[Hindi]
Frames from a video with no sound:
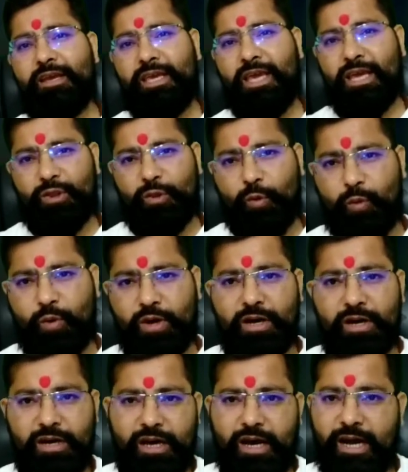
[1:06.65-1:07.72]
ये दुख
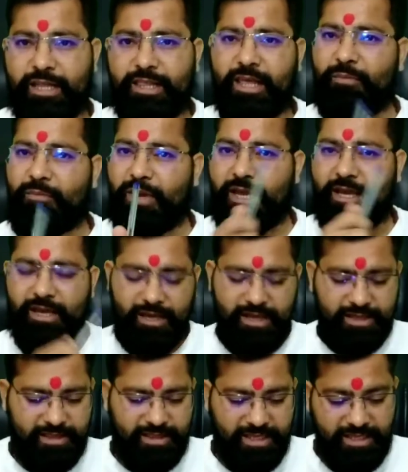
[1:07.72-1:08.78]
हृदय में
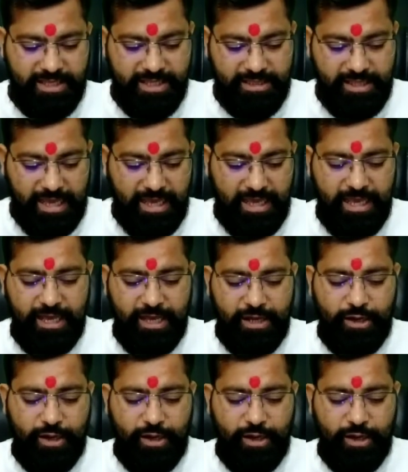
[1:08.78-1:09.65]
दे देता है